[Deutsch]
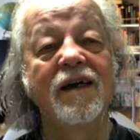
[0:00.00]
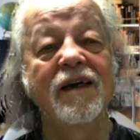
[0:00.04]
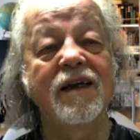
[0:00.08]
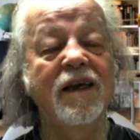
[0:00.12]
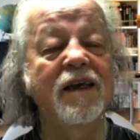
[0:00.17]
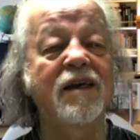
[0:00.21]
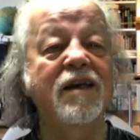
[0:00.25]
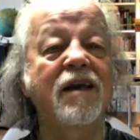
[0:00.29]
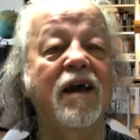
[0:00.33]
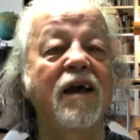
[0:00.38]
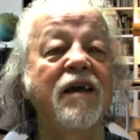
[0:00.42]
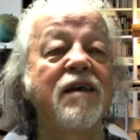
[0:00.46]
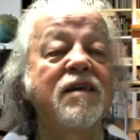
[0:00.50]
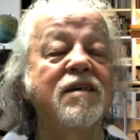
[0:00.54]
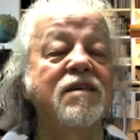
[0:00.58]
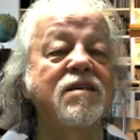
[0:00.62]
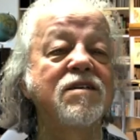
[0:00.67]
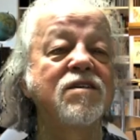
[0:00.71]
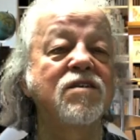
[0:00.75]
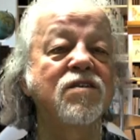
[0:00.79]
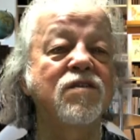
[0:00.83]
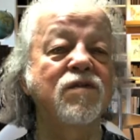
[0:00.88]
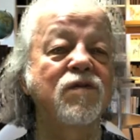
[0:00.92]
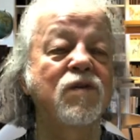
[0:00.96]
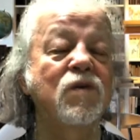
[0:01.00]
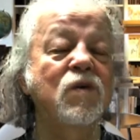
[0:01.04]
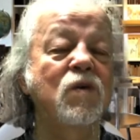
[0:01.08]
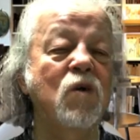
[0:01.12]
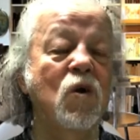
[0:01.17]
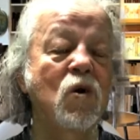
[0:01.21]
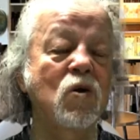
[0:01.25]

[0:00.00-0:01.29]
getrennt ist von